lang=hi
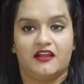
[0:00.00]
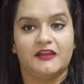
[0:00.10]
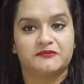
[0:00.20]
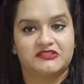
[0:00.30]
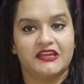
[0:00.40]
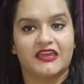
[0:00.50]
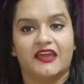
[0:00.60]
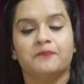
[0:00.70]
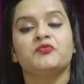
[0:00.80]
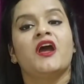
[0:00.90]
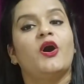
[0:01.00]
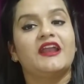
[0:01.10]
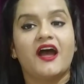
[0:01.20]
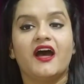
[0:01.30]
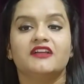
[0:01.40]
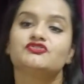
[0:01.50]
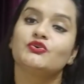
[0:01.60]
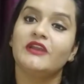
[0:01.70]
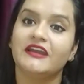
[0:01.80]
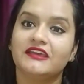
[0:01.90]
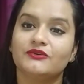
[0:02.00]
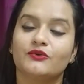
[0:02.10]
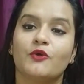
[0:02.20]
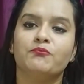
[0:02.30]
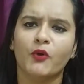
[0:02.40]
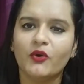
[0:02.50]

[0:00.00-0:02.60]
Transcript: लिपस्टिक है और हाँ जो लड़कियों को